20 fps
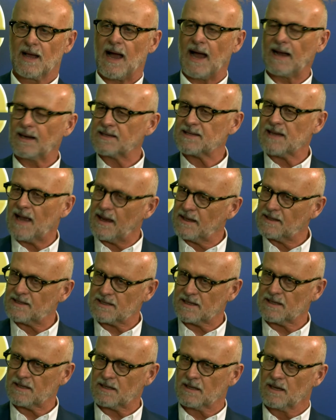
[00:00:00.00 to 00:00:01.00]

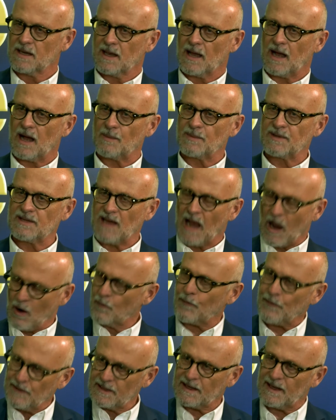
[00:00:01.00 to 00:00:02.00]
Einerseits haben die
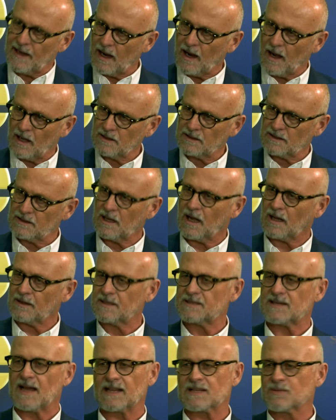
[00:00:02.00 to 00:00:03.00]
Aufwind erhalten,
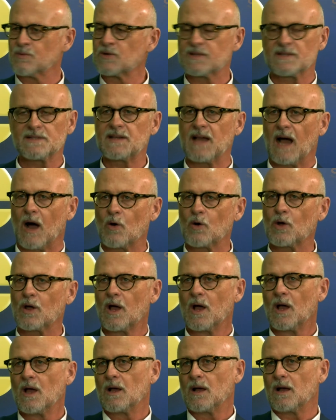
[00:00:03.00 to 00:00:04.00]
andererseits mussten sie auch,
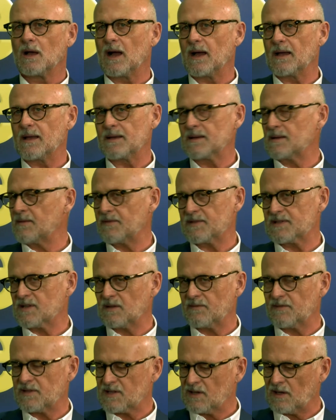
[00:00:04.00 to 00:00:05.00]

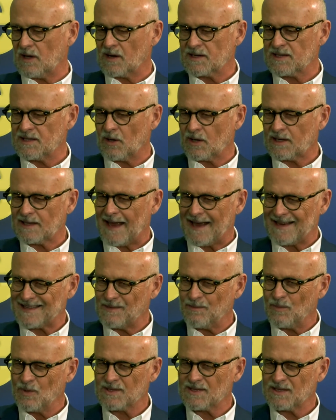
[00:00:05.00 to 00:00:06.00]
solange sie noch klein
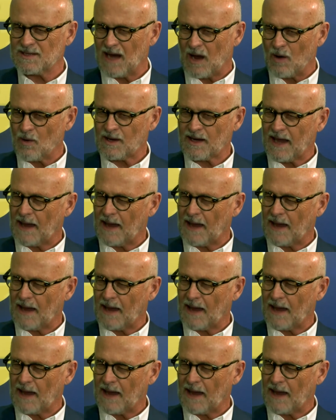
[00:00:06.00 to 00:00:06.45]
sind, müssen sie auch